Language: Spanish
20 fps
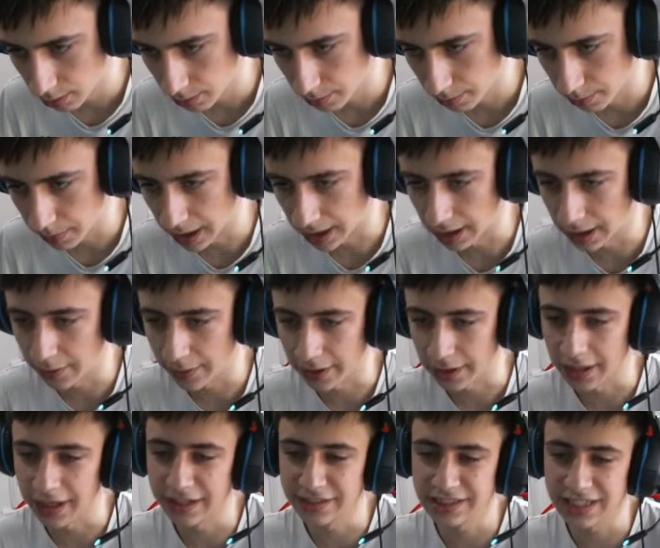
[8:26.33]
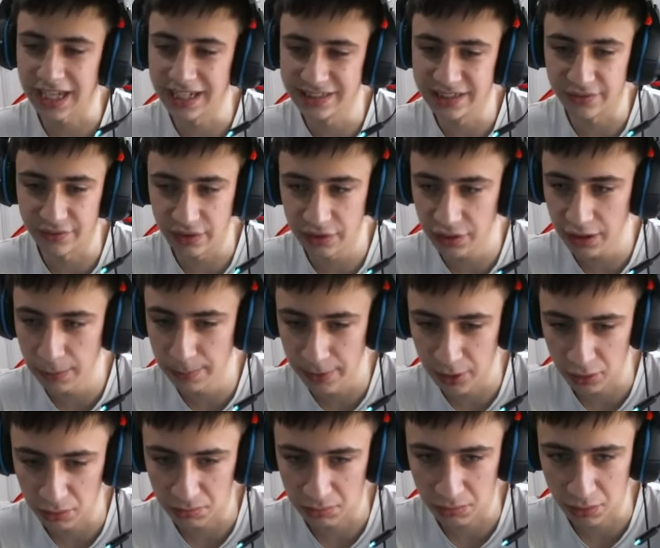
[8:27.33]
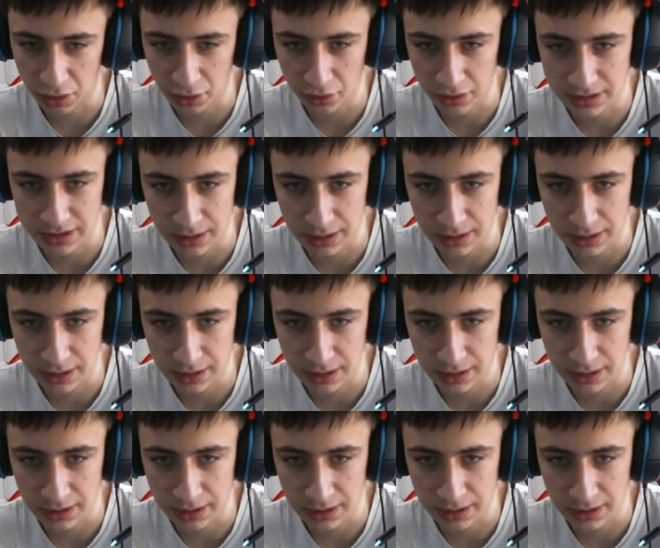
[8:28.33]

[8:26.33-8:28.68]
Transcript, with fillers: Vale, a ver, es, difícil, pero no creo que sea